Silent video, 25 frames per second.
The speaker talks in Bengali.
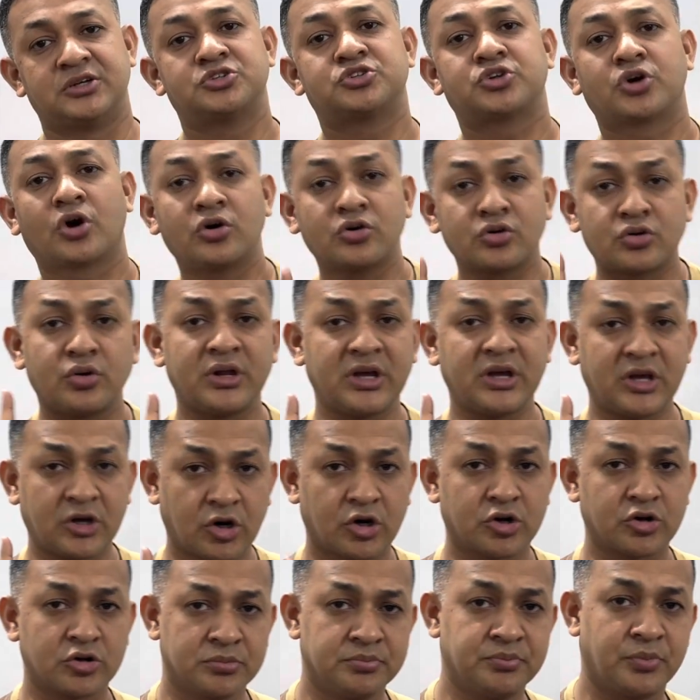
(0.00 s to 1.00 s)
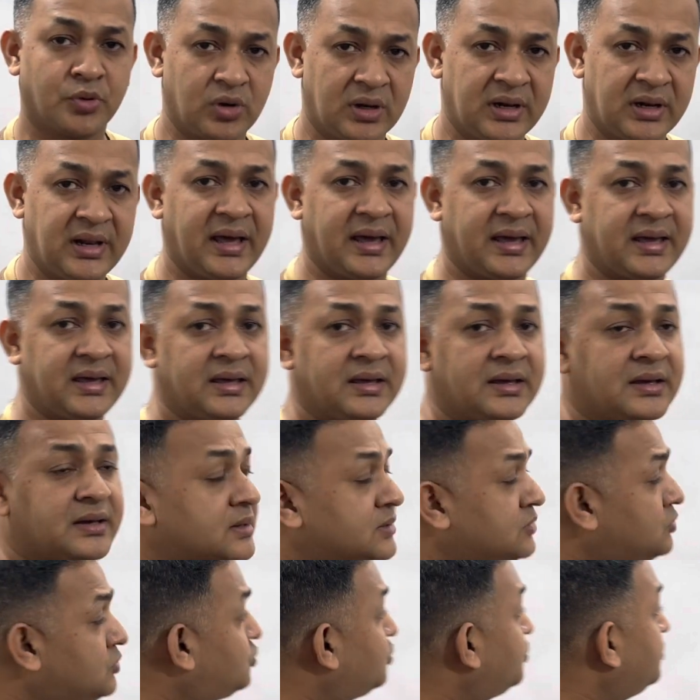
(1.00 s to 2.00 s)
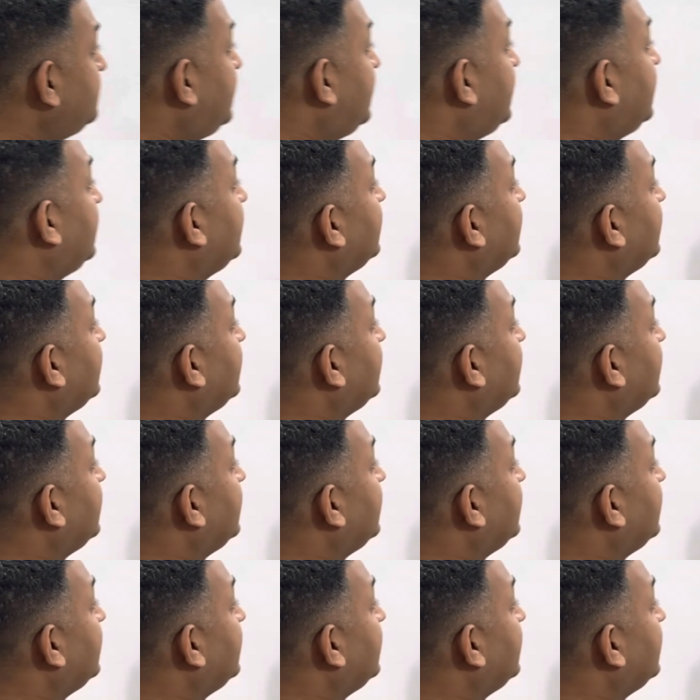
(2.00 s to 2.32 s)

শঙ্করীকরণ বললেই তুমি